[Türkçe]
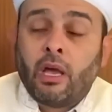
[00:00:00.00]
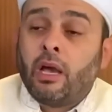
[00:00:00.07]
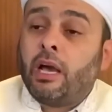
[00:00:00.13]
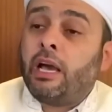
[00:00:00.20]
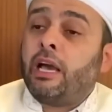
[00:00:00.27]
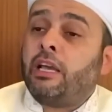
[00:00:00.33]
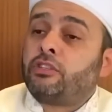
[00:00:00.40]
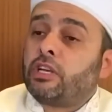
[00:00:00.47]

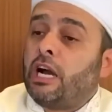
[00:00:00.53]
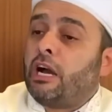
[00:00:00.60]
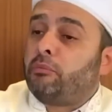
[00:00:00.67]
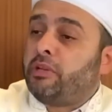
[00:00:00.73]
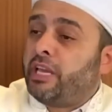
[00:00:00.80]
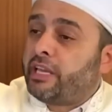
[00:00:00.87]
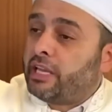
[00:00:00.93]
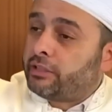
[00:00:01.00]
Ha
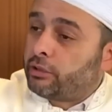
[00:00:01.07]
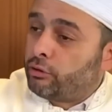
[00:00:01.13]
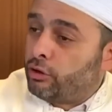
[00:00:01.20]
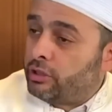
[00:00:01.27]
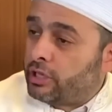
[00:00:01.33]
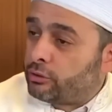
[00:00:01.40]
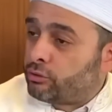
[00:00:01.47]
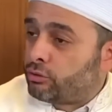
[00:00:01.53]
camiye
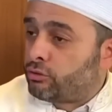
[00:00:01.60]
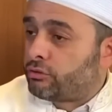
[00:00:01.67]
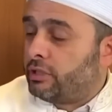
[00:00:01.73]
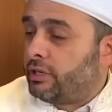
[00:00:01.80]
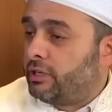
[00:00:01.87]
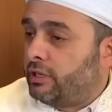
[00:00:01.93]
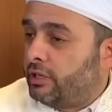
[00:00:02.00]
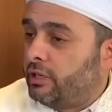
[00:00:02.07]
getiriyorlar
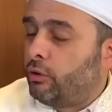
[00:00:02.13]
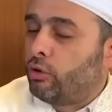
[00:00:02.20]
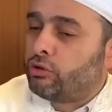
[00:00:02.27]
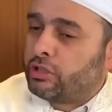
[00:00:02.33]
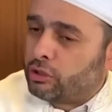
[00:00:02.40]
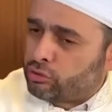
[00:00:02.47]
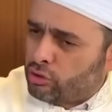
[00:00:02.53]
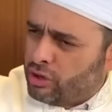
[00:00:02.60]
çocuklarını. Onu
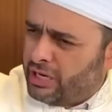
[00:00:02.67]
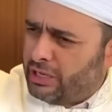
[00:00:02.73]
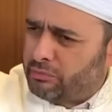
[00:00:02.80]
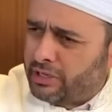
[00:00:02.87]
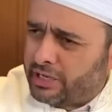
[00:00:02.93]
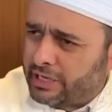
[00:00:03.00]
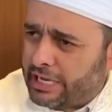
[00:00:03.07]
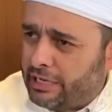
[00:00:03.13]
da söyleyeyim
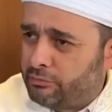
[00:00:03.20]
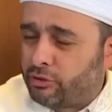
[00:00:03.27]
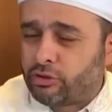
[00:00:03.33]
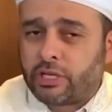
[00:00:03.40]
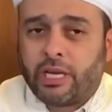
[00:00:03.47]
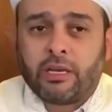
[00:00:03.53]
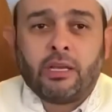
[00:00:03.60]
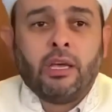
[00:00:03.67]
yeri
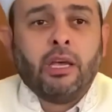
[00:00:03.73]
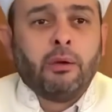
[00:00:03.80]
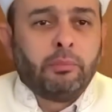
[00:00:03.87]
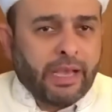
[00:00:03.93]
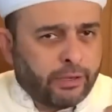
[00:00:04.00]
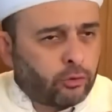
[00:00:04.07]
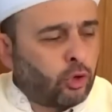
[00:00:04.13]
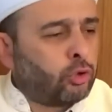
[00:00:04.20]
gelmişken.
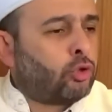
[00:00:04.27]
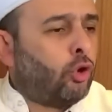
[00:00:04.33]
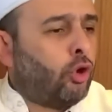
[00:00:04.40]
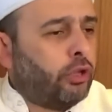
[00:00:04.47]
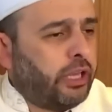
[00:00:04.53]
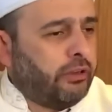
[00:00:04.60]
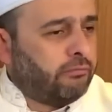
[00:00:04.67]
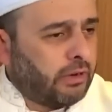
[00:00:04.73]
Ben kötü
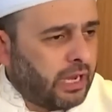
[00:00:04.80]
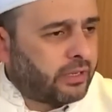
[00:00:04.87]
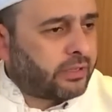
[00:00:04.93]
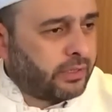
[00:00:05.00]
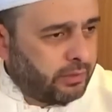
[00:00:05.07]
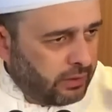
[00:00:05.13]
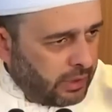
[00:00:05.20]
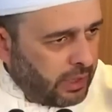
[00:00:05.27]
olayım.
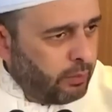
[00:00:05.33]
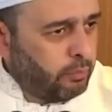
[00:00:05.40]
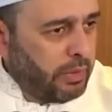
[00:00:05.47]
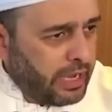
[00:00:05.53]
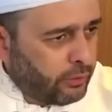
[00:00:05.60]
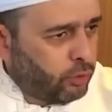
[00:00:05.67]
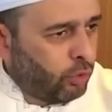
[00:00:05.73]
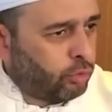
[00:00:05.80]
Varsın
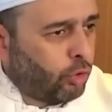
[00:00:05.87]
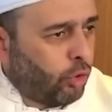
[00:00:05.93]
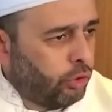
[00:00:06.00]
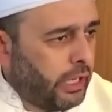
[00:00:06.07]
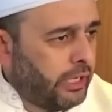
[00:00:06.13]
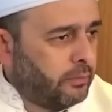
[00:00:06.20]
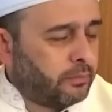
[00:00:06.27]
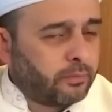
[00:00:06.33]
ben kötü
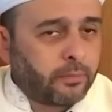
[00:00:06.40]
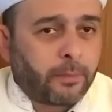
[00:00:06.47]
olayım.